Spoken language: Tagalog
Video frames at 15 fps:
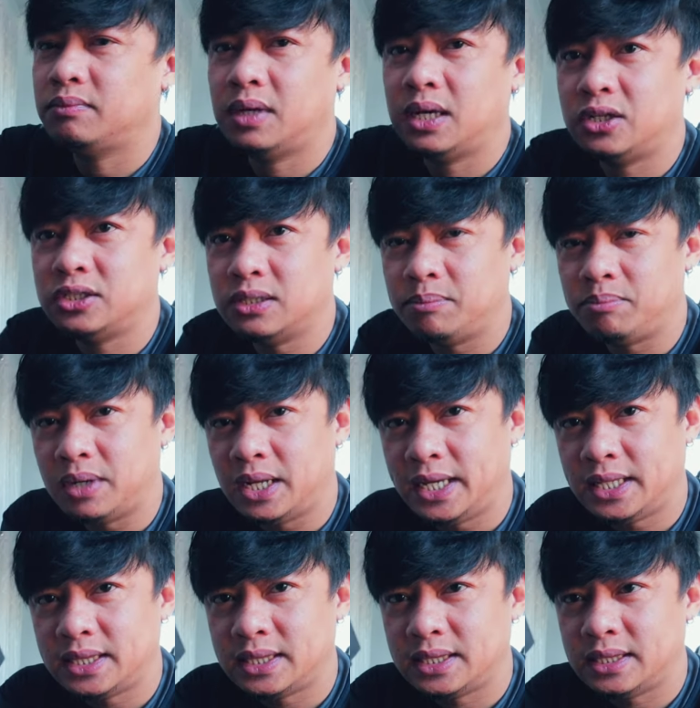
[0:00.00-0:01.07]
Meron siyang
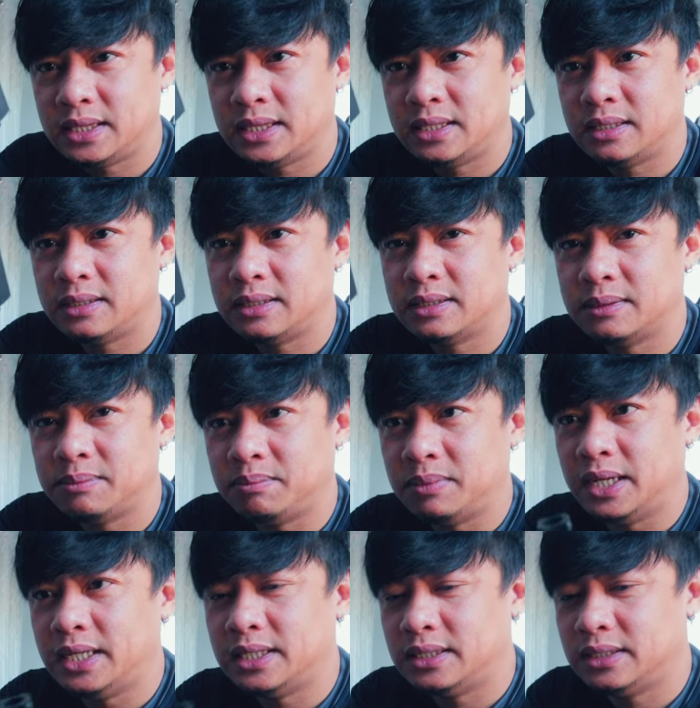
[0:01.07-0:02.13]
plate
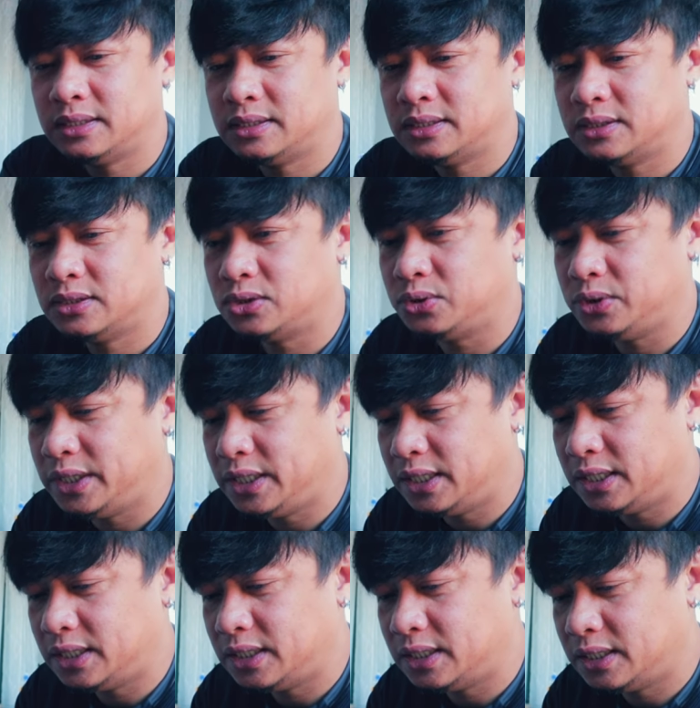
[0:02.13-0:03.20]
plate. 3.
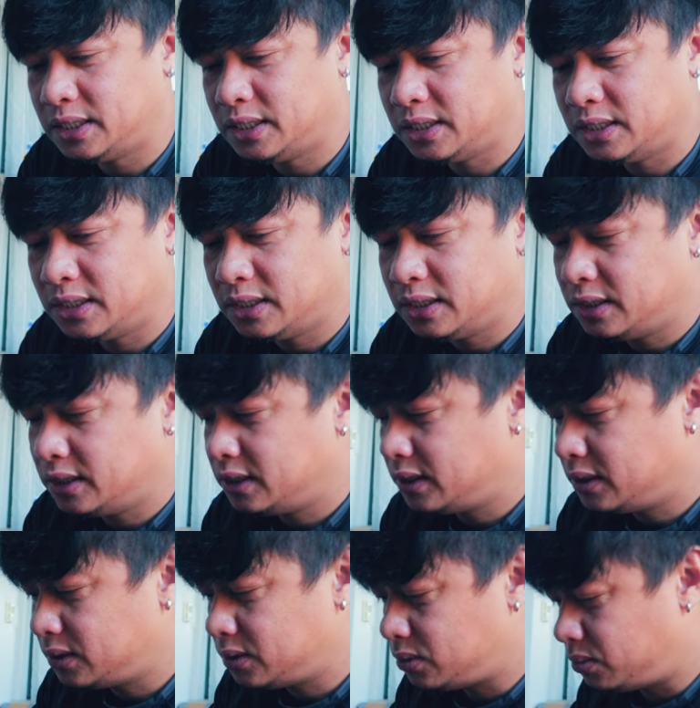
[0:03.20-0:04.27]

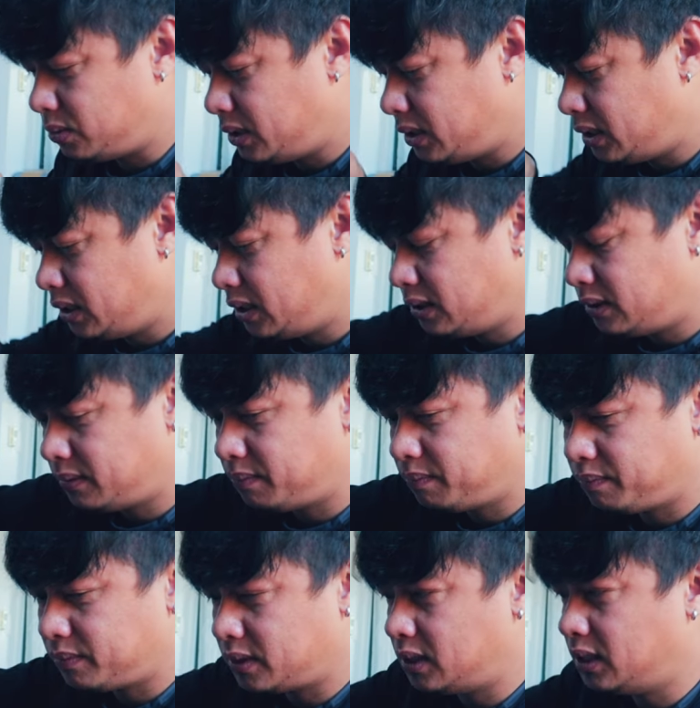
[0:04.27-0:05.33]

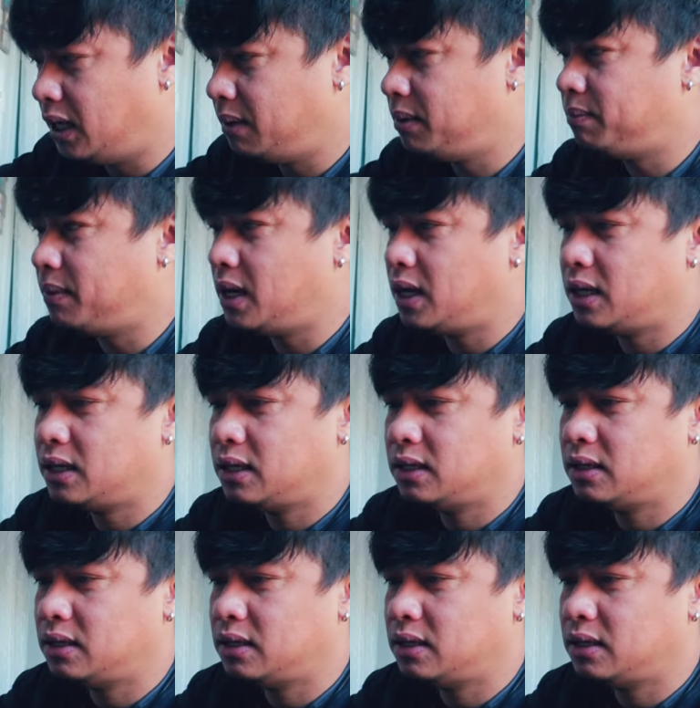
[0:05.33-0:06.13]
3. Dami pa.